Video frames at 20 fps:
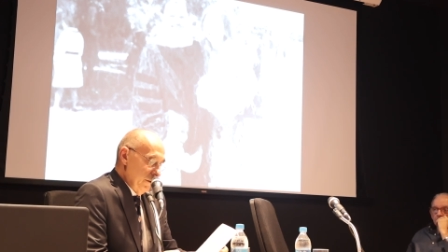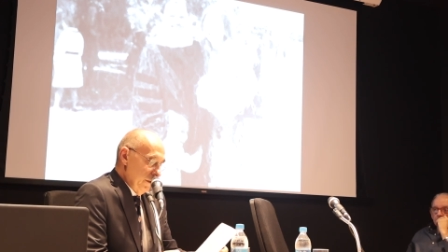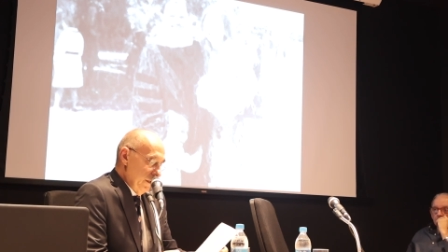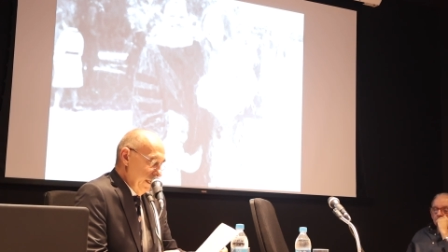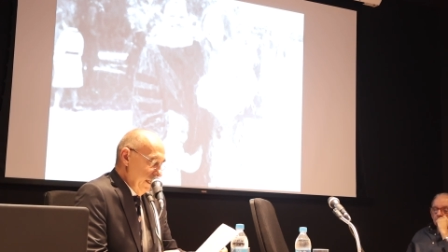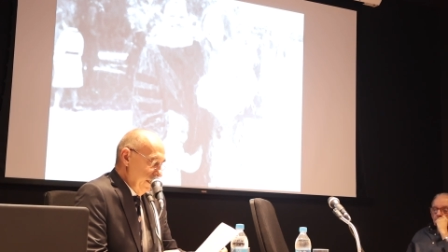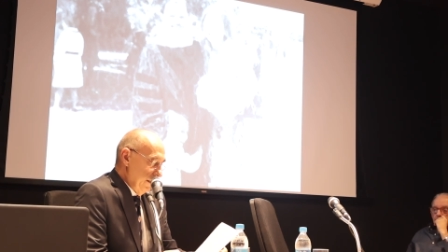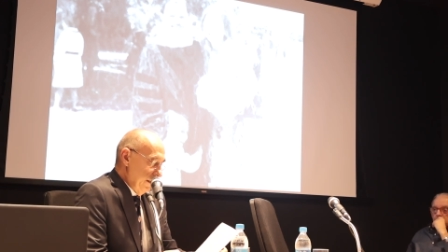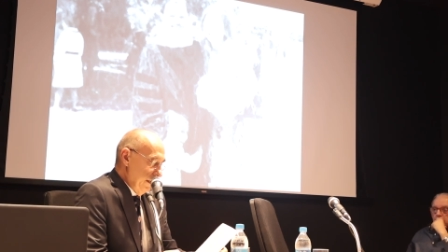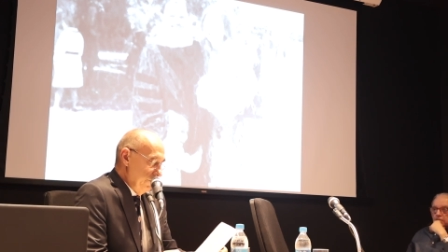
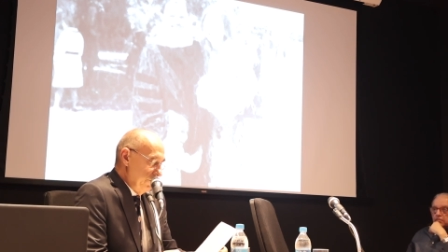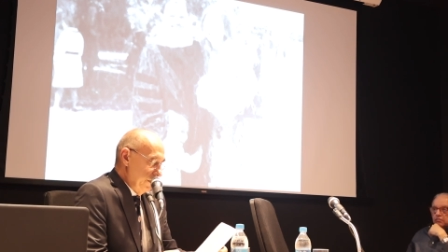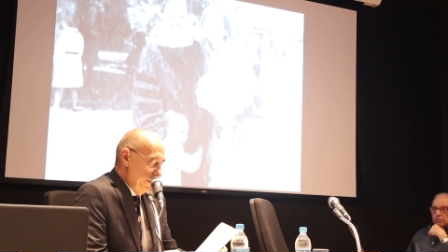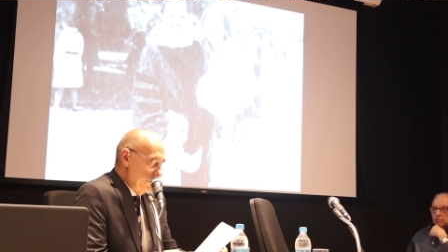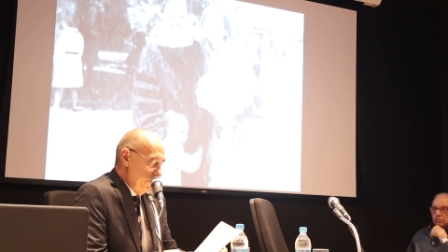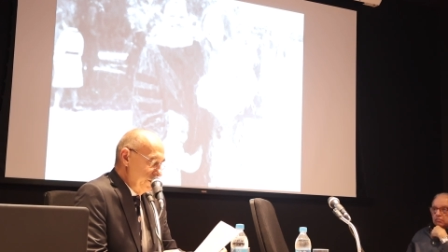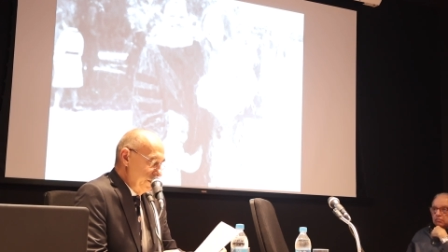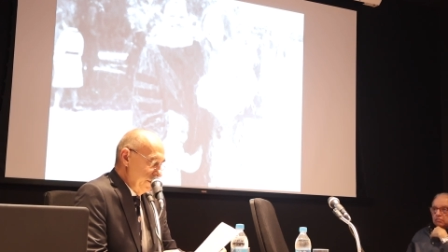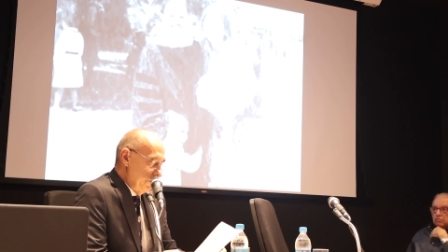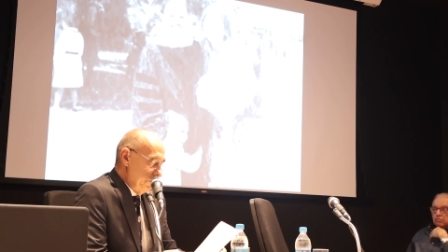
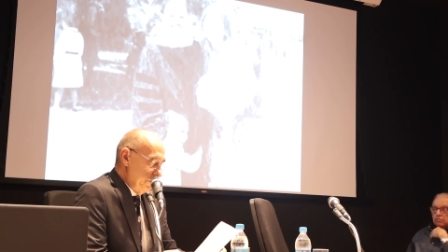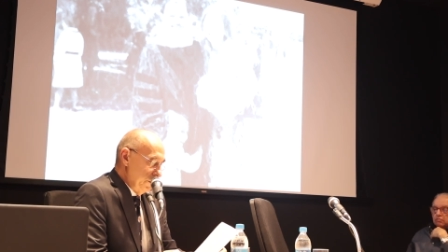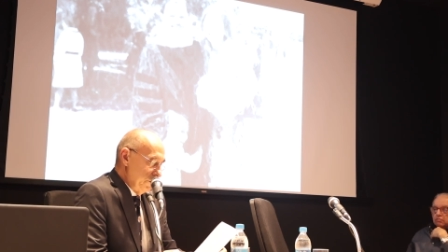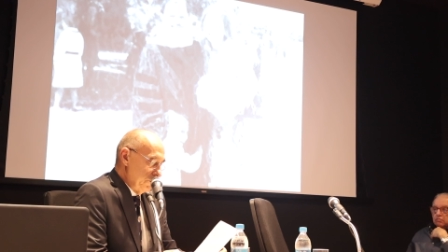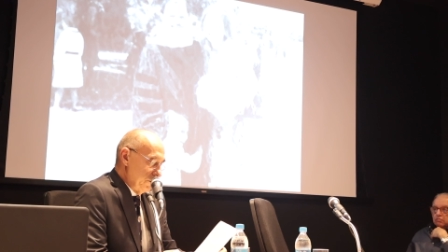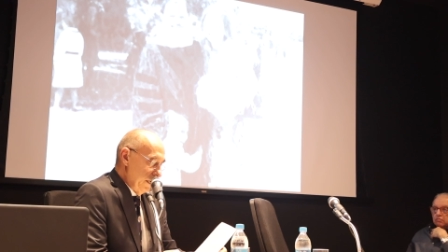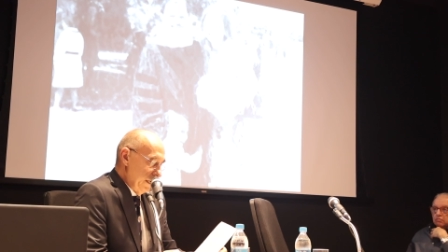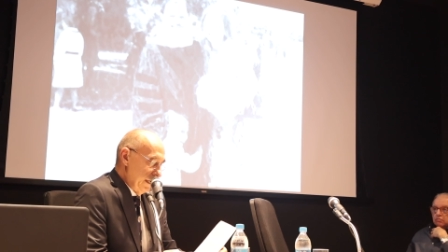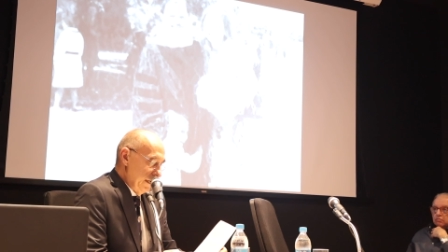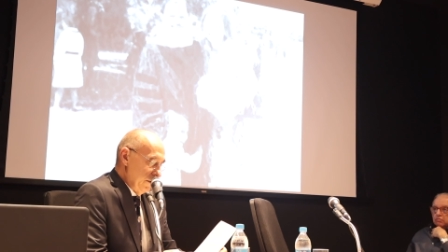relevante
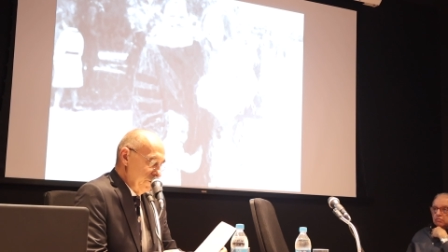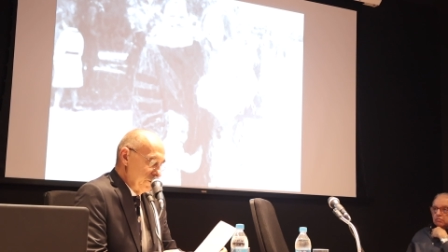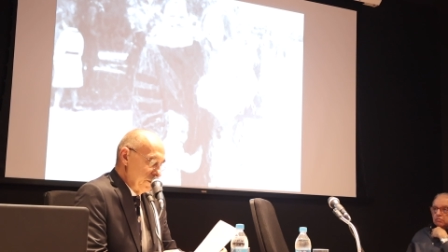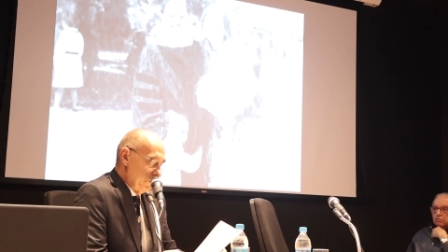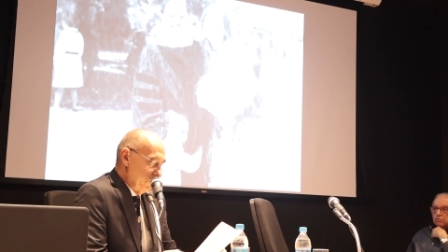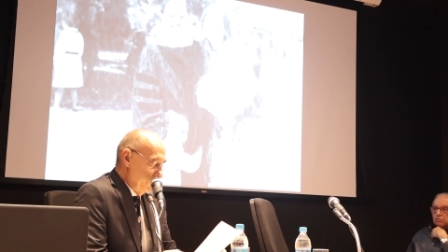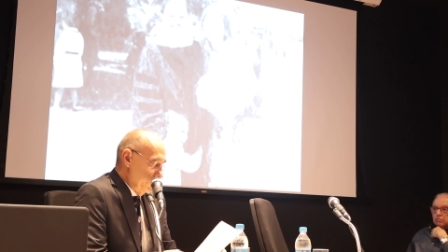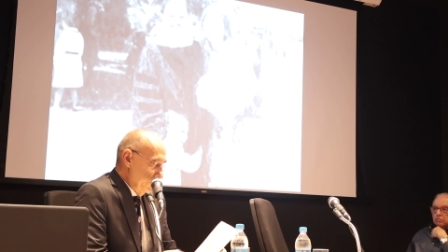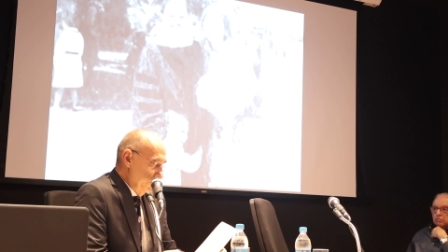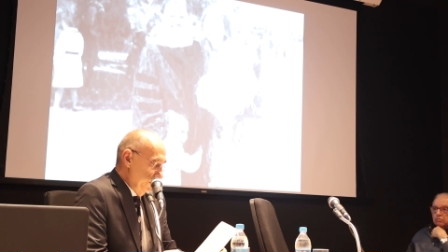serviço à causa
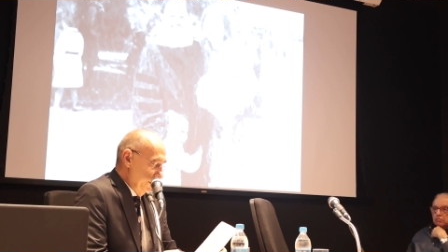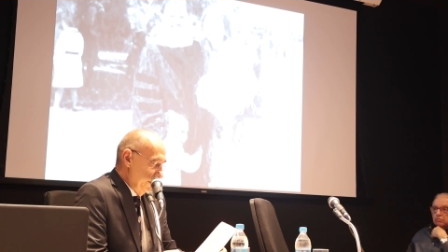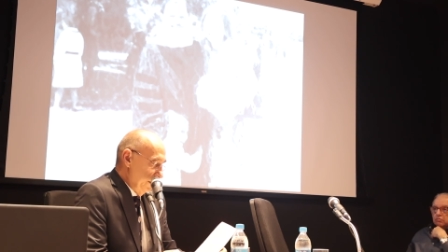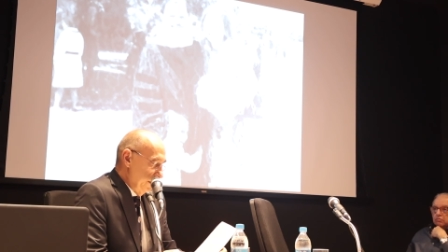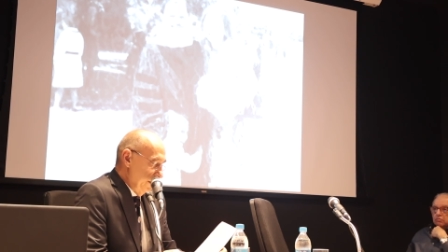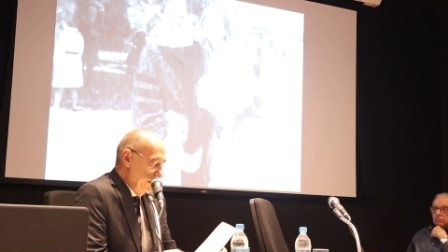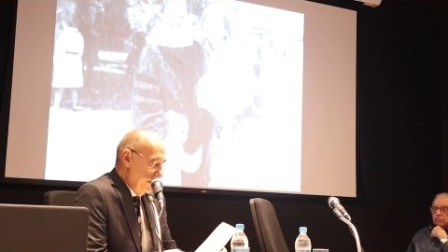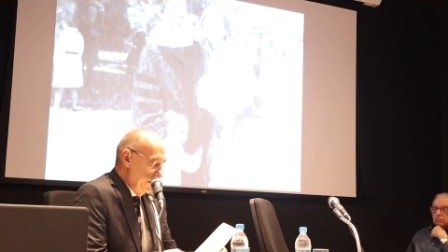pública.